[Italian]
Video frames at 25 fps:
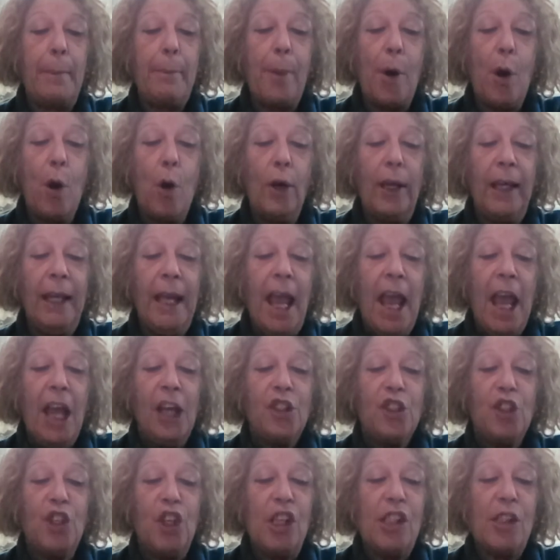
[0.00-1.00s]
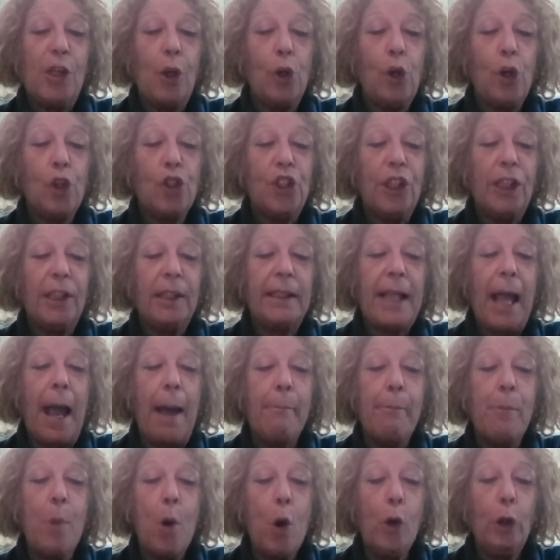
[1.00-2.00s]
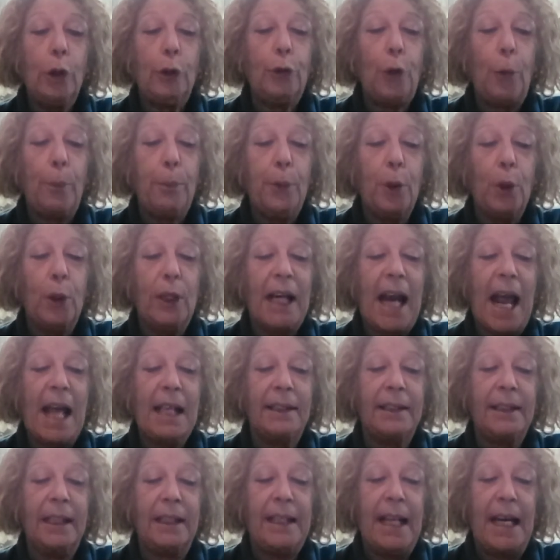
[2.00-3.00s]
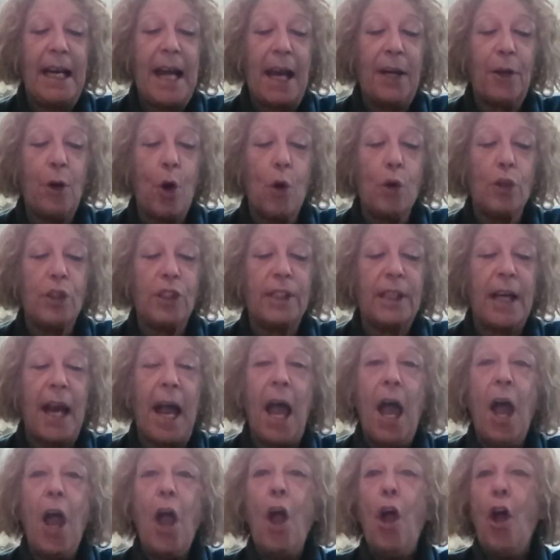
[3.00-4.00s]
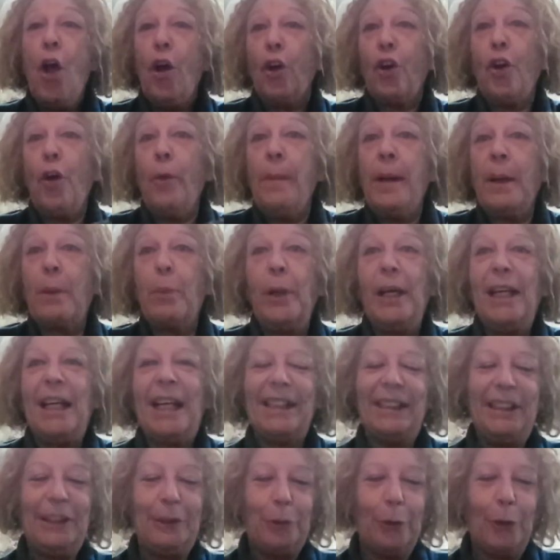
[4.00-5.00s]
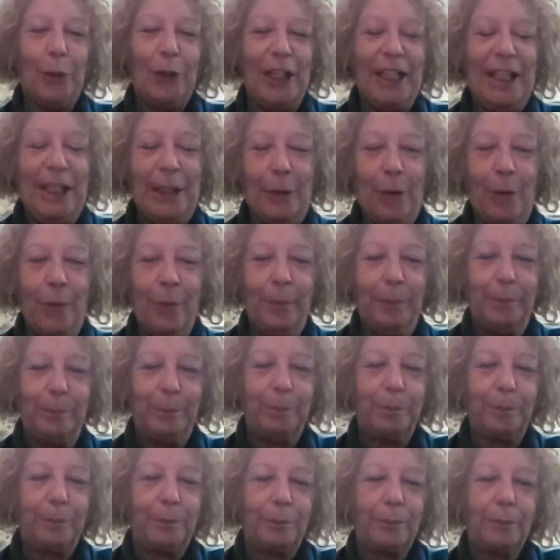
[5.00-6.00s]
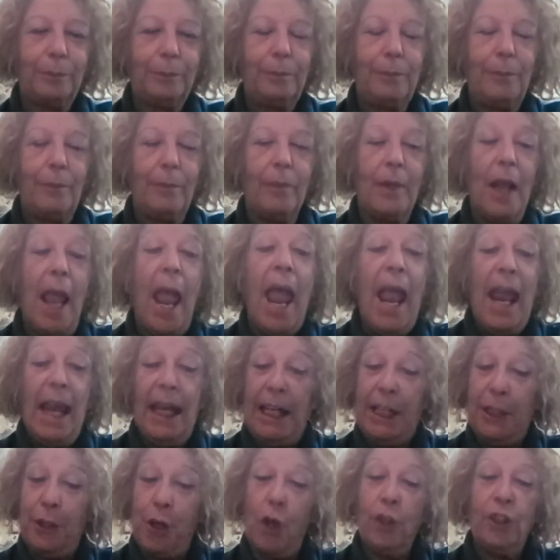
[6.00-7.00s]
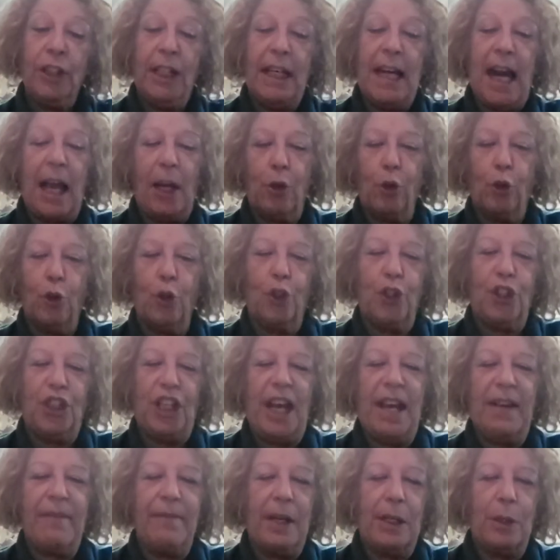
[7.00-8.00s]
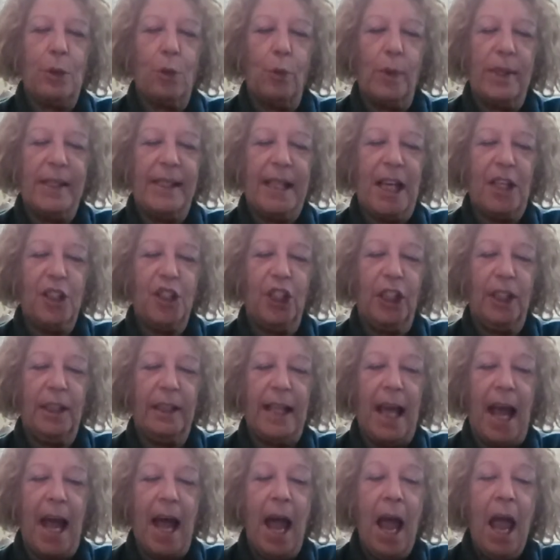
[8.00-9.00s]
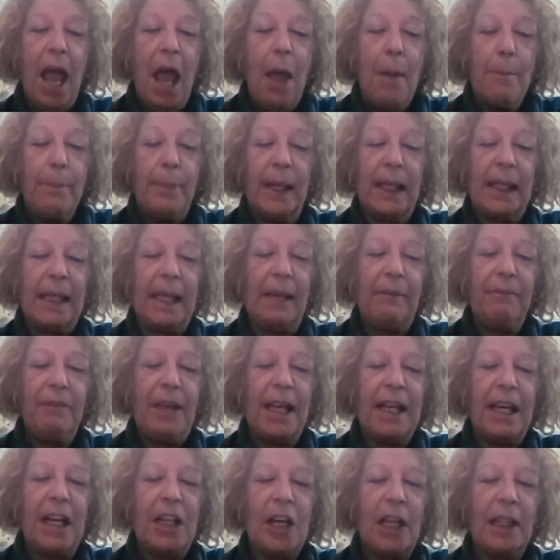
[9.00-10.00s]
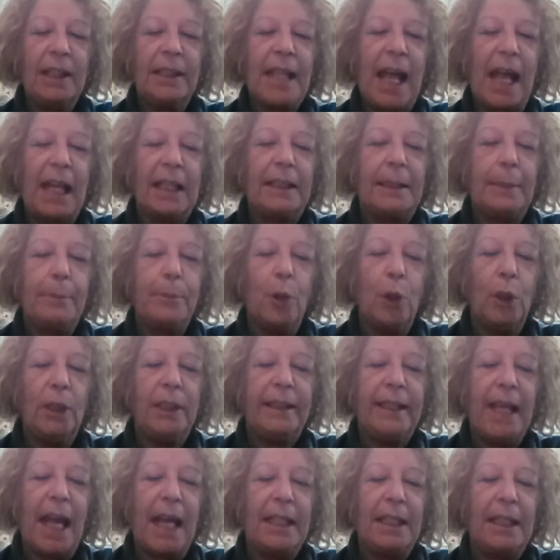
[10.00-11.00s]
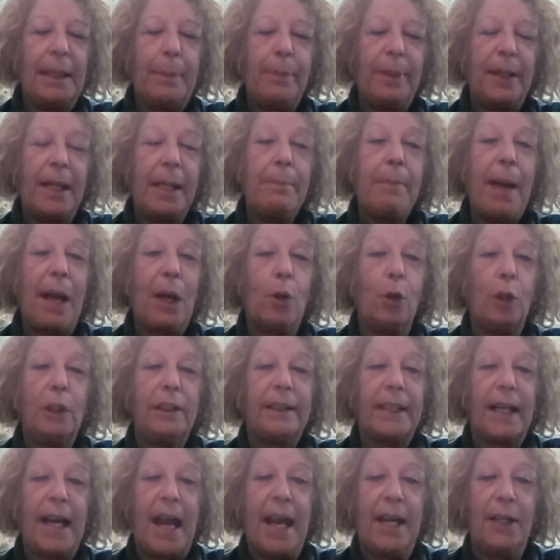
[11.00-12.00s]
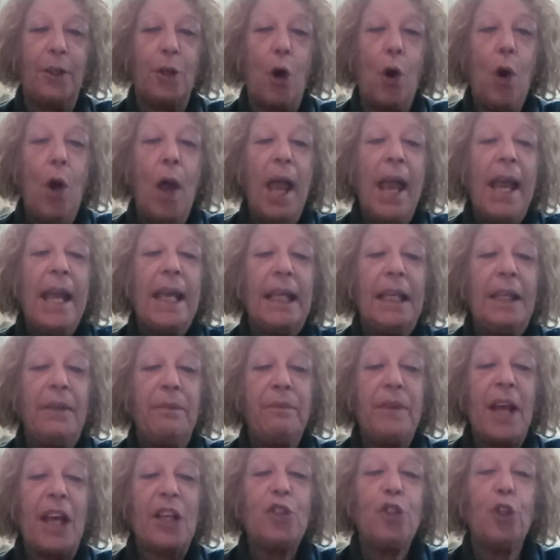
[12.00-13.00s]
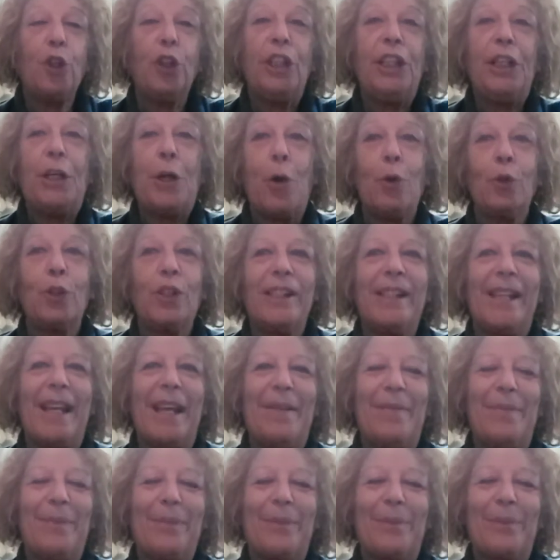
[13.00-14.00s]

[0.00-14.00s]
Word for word: poi ci sono città molto più grandi della nostra, come quella di Torino. I nonni la conoscevano questa città perché vi erano andati molti anni prima col treno in viaggio di nozze